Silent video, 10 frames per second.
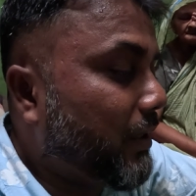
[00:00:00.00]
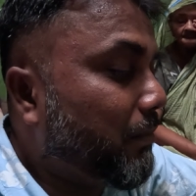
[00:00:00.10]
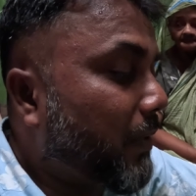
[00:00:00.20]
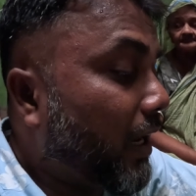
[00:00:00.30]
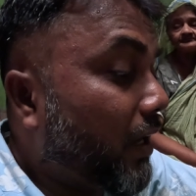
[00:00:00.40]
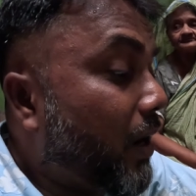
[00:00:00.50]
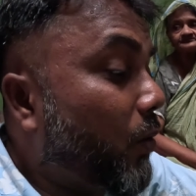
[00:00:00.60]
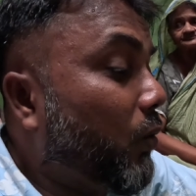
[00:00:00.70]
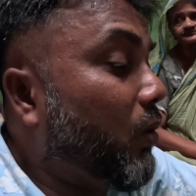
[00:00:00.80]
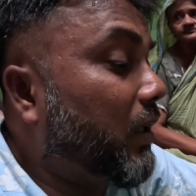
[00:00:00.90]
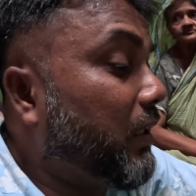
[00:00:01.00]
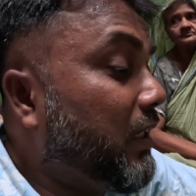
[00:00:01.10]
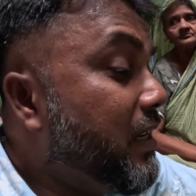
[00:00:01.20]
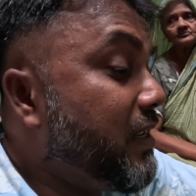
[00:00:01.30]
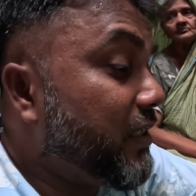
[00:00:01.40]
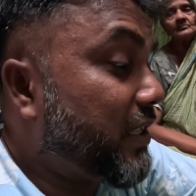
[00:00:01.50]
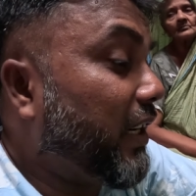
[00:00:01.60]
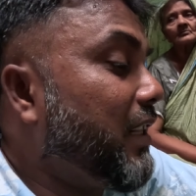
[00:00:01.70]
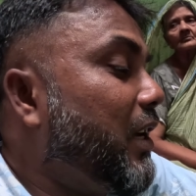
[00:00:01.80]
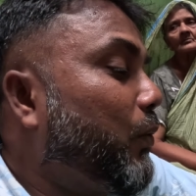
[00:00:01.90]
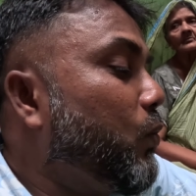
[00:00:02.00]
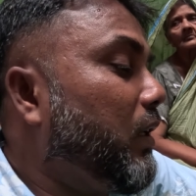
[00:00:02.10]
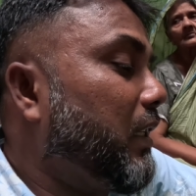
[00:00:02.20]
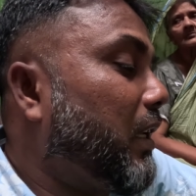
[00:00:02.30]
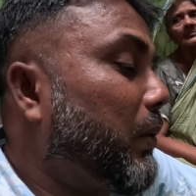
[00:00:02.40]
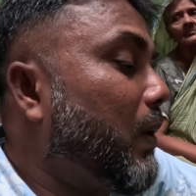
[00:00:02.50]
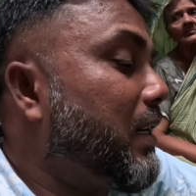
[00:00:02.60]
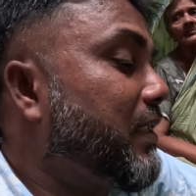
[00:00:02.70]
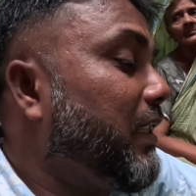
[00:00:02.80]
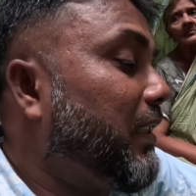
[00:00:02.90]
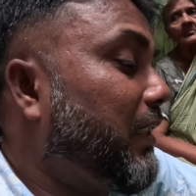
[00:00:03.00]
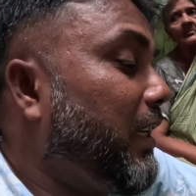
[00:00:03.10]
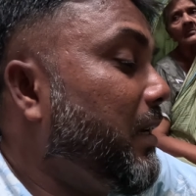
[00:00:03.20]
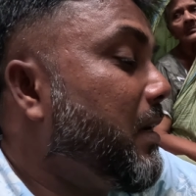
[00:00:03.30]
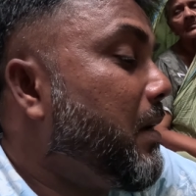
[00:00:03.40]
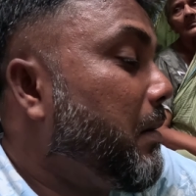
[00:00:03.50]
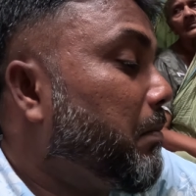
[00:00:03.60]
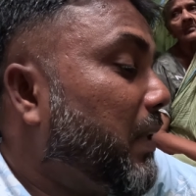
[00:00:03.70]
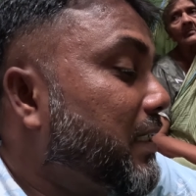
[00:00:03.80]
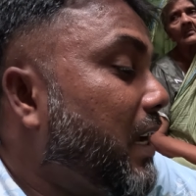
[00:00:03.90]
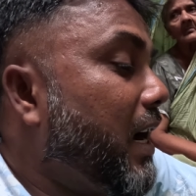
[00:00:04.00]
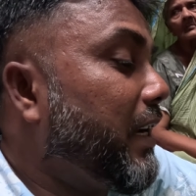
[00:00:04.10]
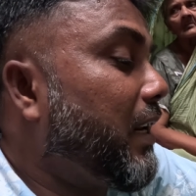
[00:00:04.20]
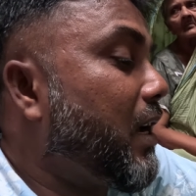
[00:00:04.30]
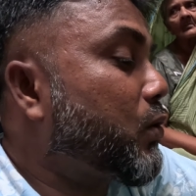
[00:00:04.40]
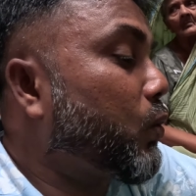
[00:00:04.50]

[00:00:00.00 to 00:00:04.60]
வந்துடுது அல்லாஹ் அவங்களுக்கு சிறந்த கூலியை தருவான் சித்தி மசாயிரா